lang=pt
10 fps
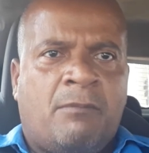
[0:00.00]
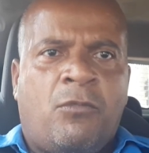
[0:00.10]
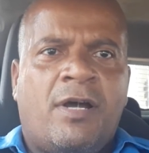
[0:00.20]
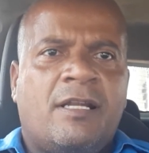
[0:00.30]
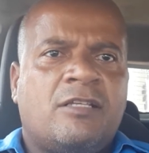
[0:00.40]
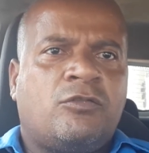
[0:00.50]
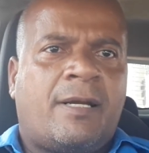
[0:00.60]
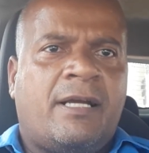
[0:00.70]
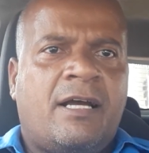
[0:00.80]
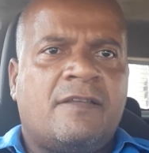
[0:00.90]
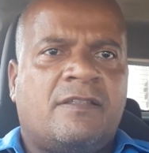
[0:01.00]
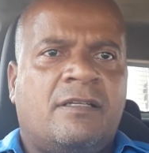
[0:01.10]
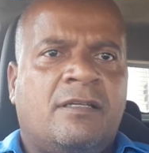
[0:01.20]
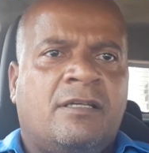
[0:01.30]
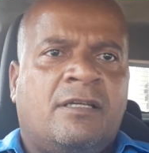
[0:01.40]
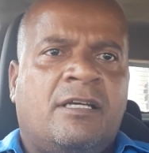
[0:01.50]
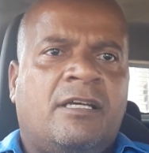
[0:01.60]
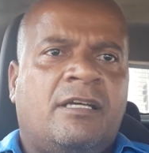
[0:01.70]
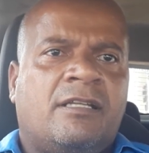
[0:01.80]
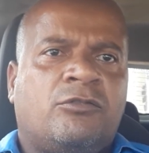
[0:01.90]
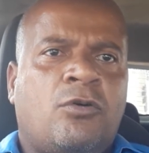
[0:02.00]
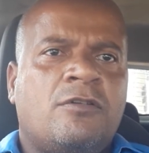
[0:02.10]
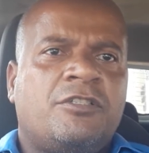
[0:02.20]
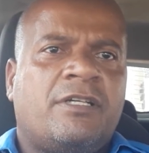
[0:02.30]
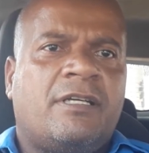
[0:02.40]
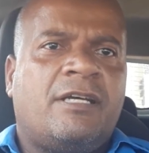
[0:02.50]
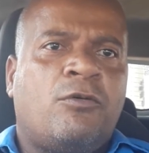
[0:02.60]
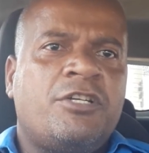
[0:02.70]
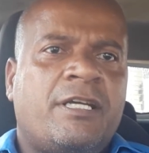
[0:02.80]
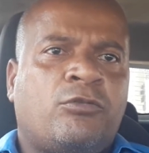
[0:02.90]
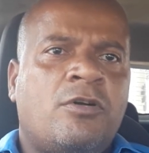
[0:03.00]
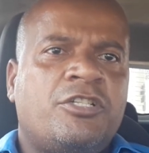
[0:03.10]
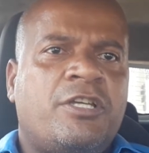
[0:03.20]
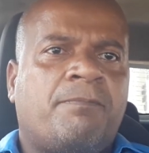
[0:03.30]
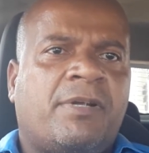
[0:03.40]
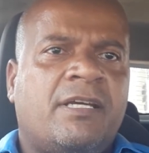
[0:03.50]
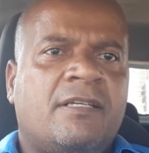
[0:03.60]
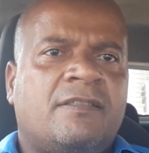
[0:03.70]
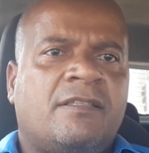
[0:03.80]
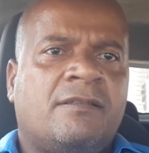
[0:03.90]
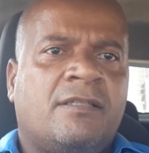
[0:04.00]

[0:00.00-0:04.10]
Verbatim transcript: mora na sua casa, é dono de, é, hoje é dono de empresa